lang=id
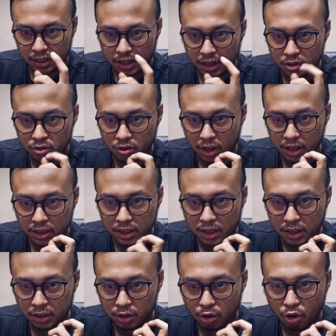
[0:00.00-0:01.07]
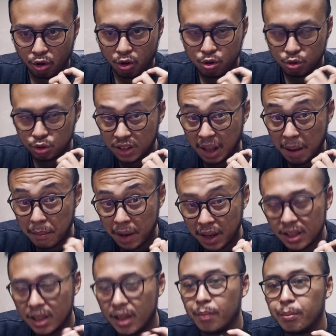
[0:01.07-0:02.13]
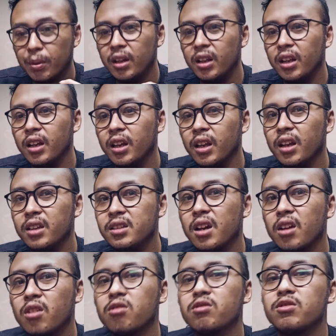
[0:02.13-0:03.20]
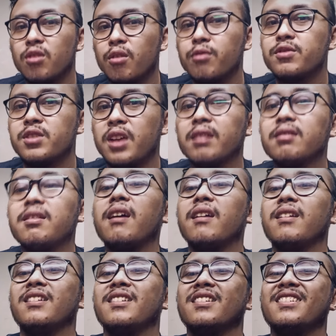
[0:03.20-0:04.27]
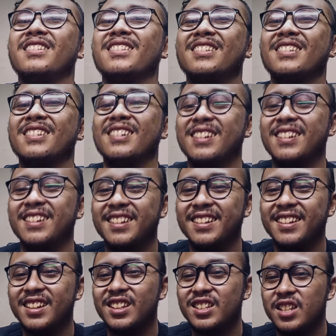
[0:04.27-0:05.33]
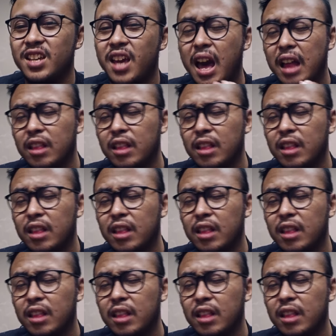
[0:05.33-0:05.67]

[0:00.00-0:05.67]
kita langsung ngajak ke tokoh utamanya ya pendiri gereja Church of Satan eh, si